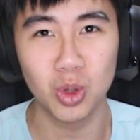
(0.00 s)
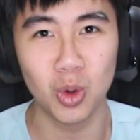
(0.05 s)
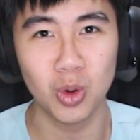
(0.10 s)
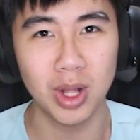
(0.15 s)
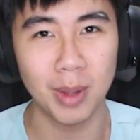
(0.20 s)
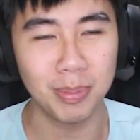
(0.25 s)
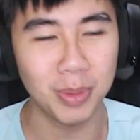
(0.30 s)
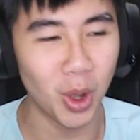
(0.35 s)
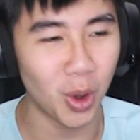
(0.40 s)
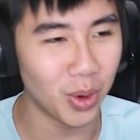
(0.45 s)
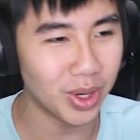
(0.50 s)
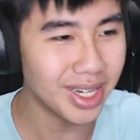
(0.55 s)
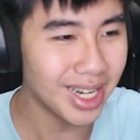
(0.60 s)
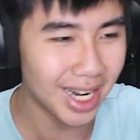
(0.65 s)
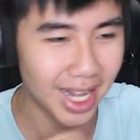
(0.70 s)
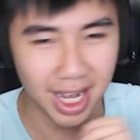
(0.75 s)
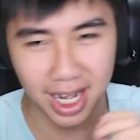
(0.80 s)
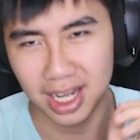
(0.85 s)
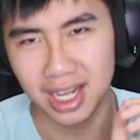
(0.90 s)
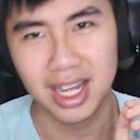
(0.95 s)
tù tăm tối nên
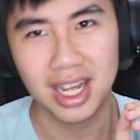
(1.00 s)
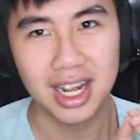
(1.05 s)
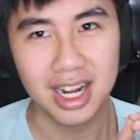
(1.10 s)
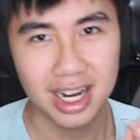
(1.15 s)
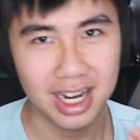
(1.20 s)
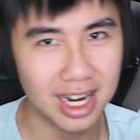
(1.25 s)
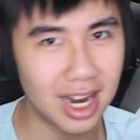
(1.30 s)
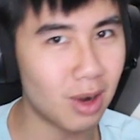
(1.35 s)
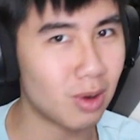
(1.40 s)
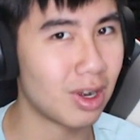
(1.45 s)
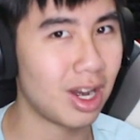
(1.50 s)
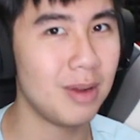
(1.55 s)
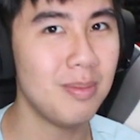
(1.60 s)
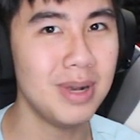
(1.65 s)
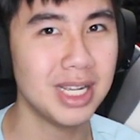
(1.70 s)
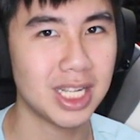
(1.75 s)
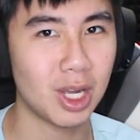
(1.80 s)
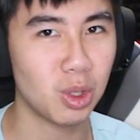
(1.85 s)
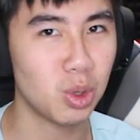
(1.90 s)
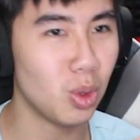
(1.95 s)
là đọc đến
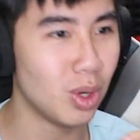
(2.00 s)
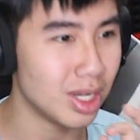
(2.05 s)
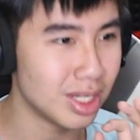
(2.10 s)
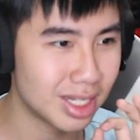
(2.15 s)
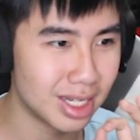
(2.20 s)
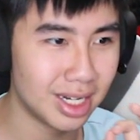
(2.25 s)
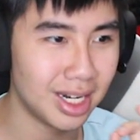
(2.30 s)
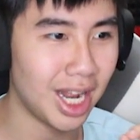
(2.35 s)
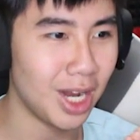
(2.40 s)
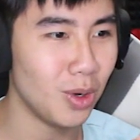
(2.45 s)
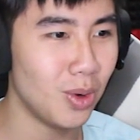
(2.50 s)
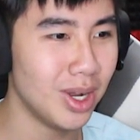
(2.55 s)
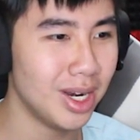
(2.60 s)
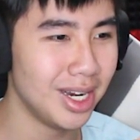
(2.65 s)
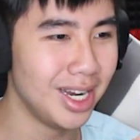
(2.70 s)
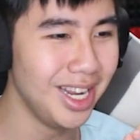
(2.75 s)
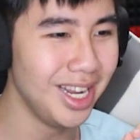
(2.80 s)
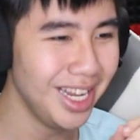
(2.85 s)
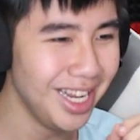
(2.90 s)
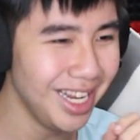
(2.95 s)
16 tuổi dừng lại luôn